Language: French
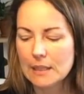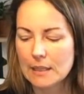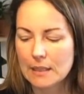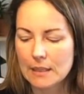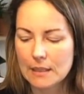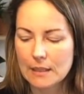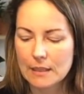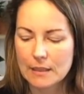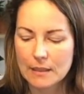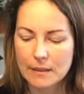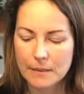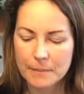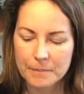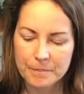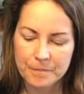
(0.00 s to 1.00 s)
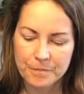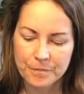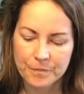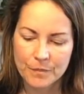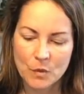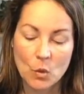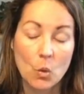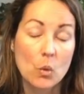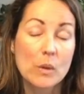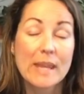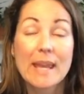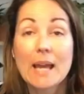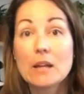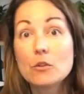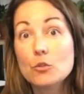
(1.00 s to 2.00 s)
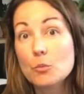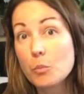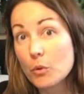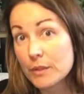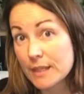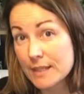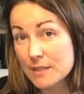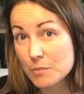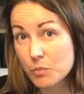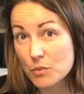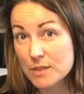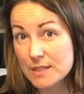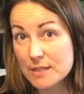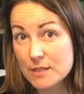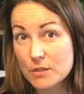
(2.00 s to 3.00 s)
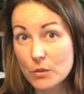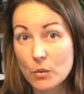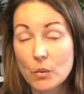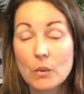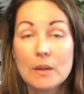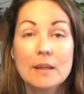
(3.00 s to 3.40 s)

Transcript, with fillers: Euh, ou qui a une bonne exposition.